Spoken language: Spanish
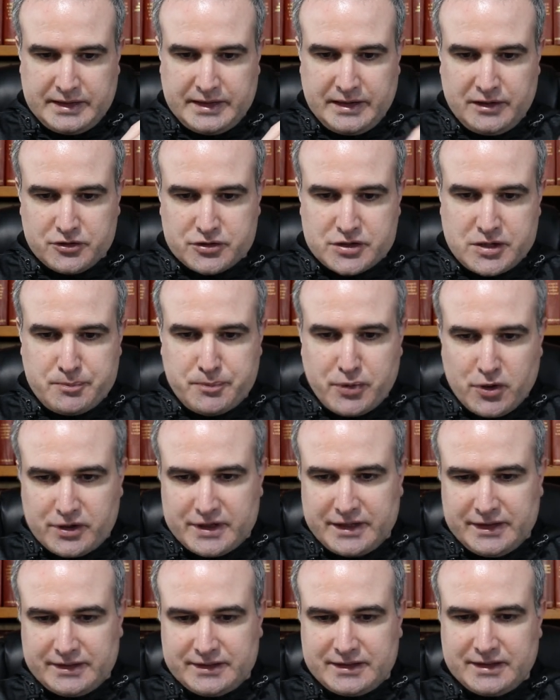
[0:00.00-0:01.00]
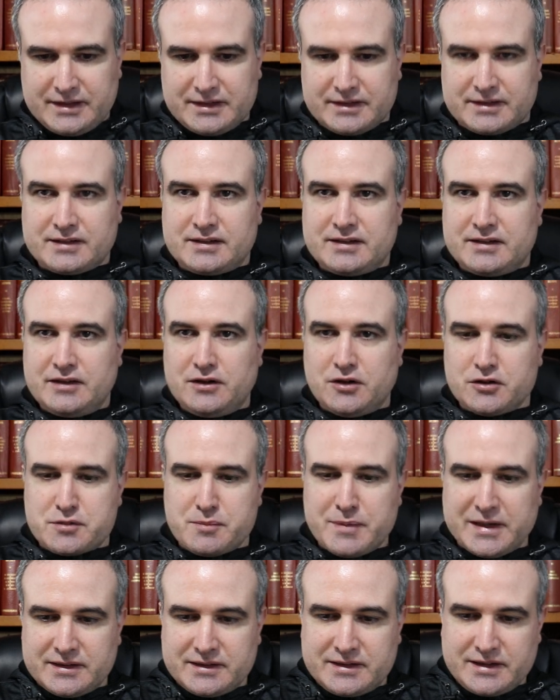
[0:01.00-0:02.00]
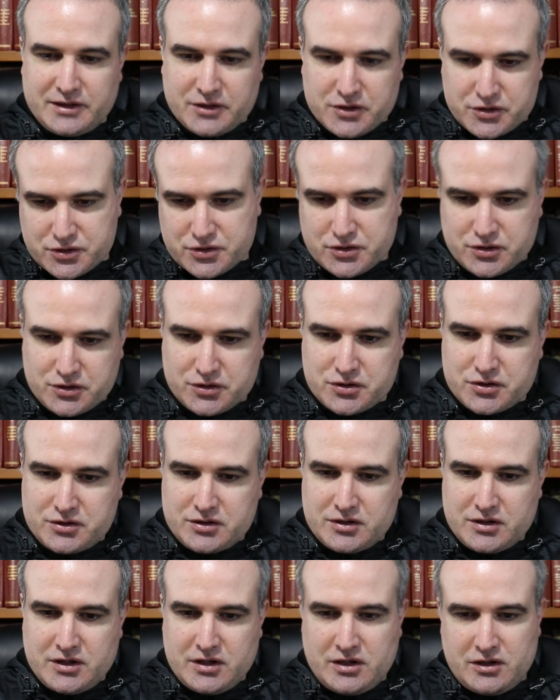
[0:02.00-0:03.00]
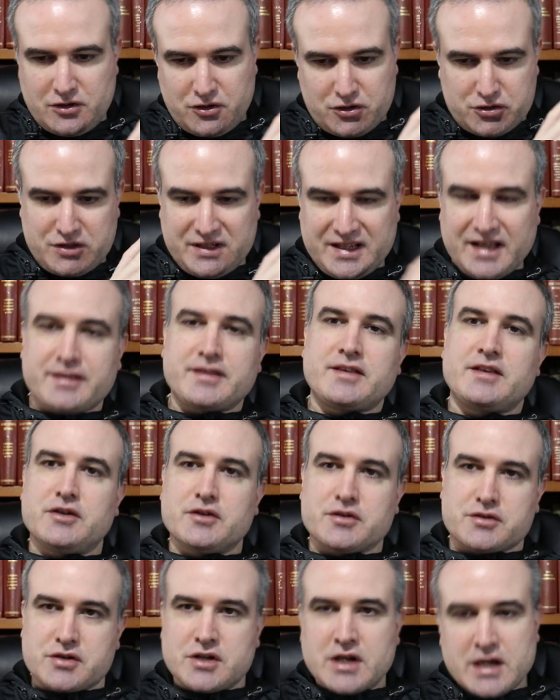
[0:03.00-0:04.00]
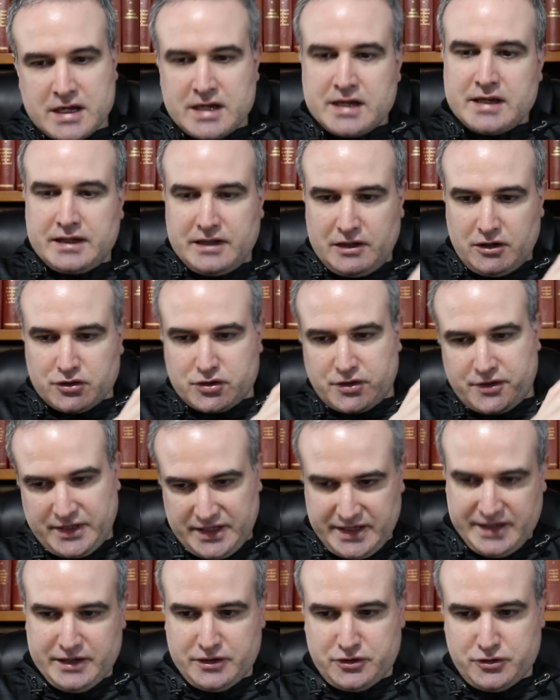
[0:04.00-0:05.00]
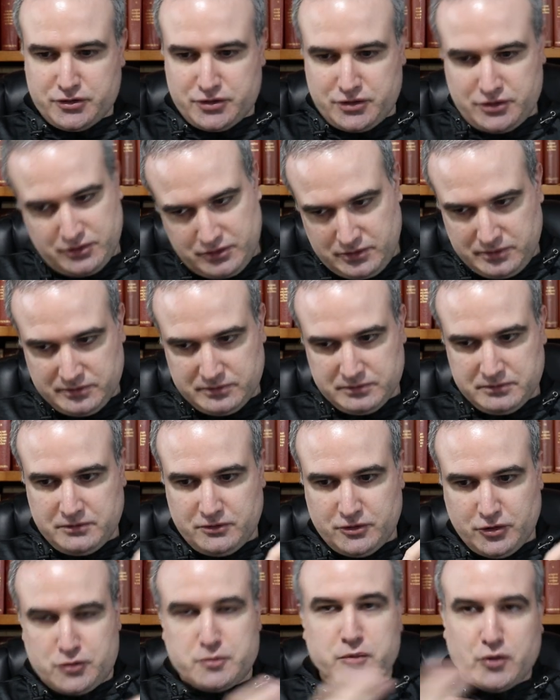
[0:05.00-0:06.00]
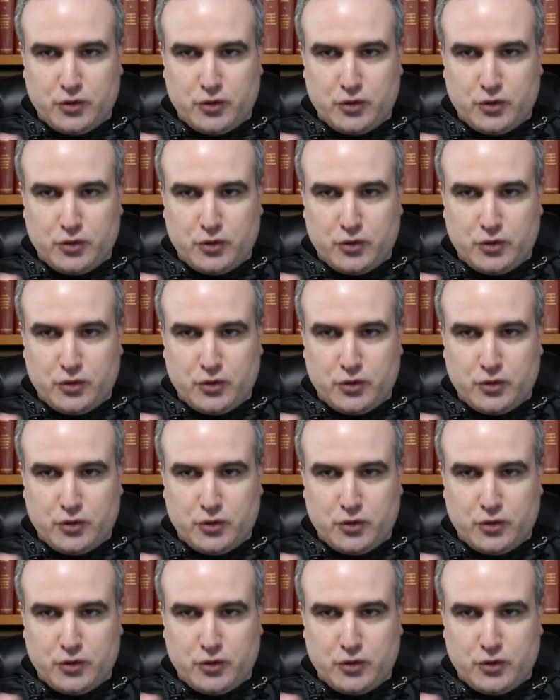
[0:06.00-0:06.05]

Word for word: que los hipócritas y los mentirosos, los necios y los ciegos, los